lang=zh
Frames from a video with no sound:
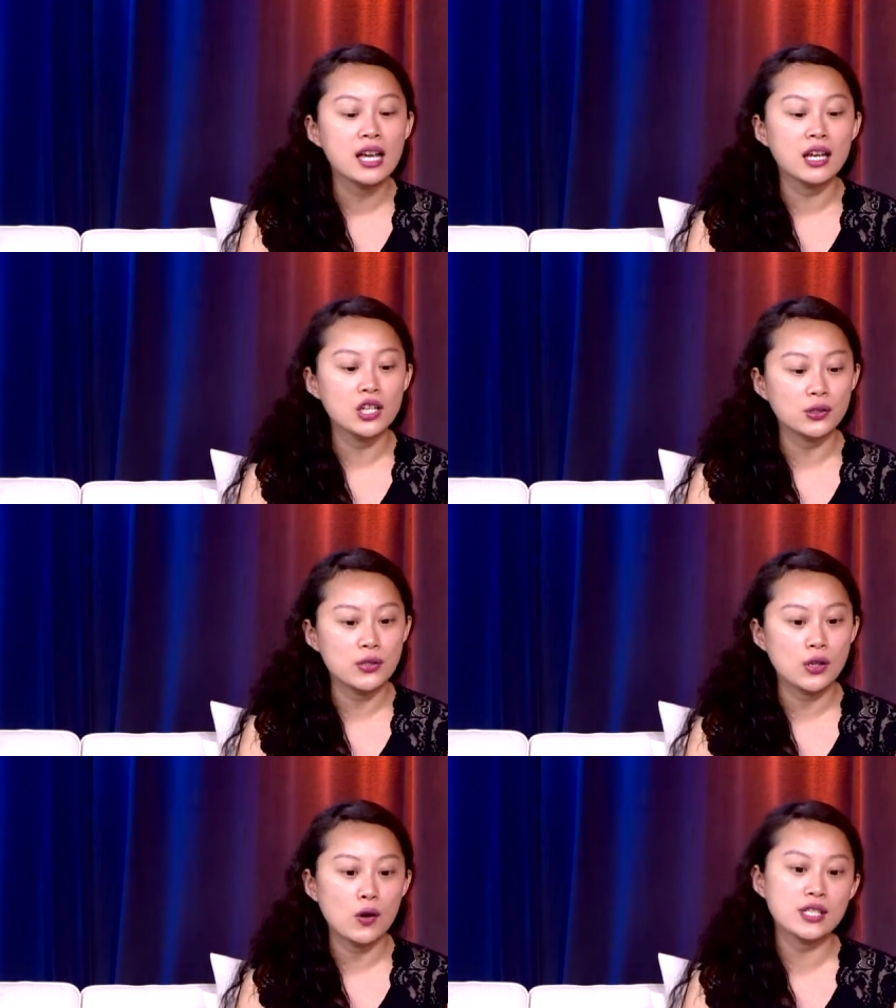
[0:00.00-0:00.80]
可有的
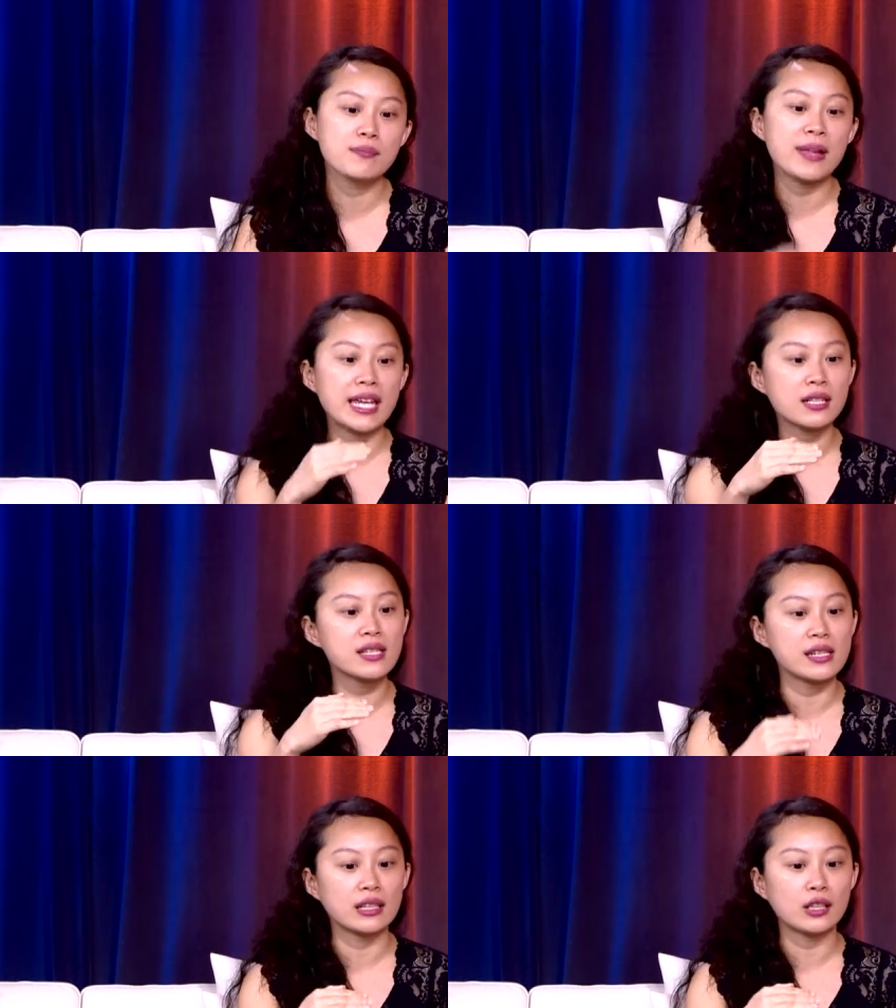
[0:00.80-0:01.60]
时候是每一个
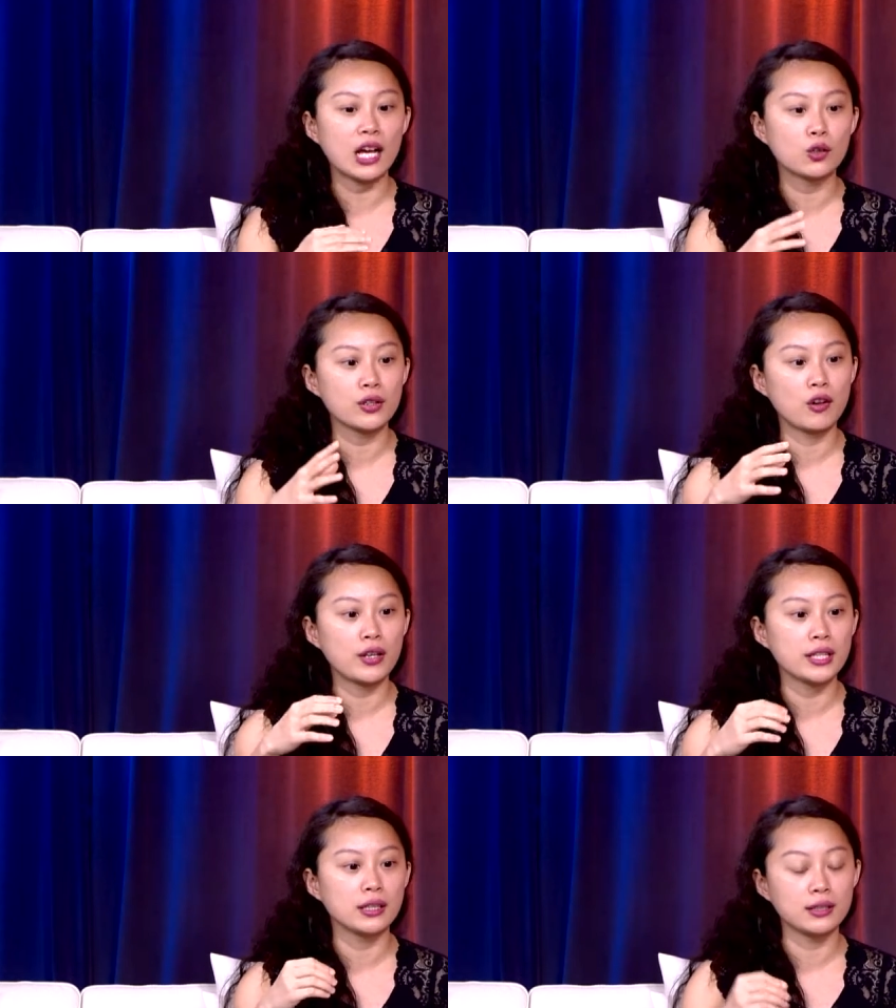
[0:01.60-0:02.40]
景，它都有
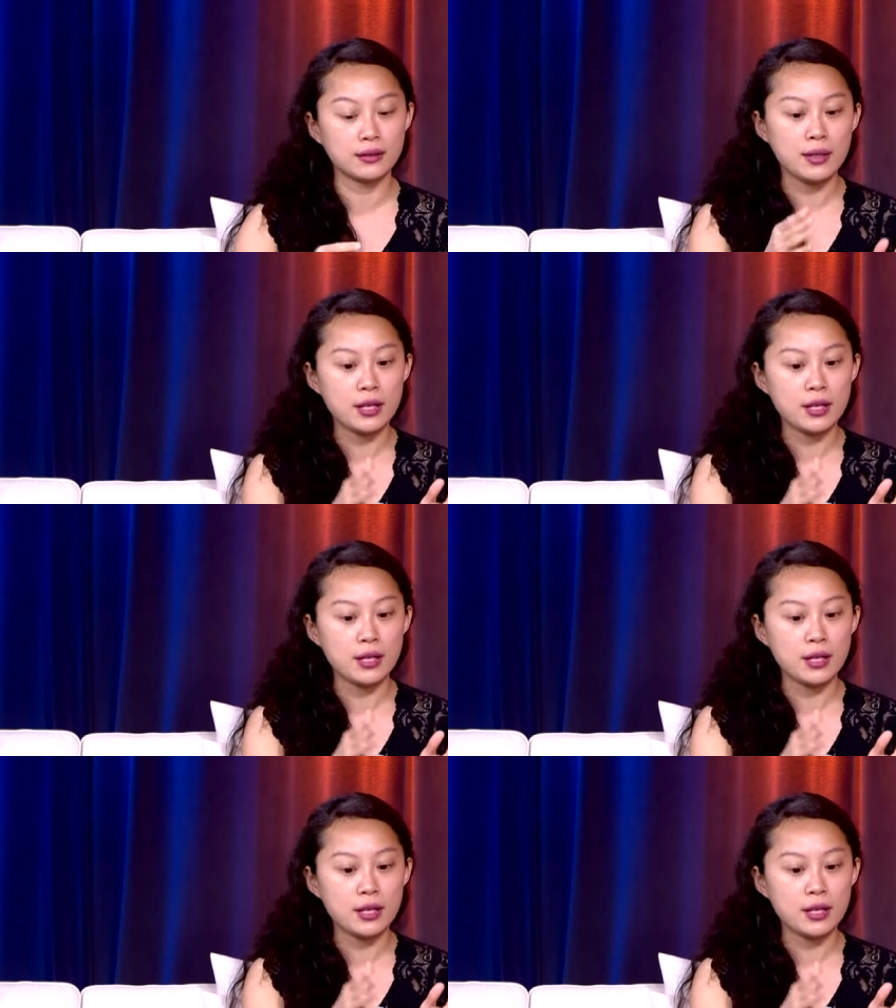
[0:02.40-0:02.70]
一个。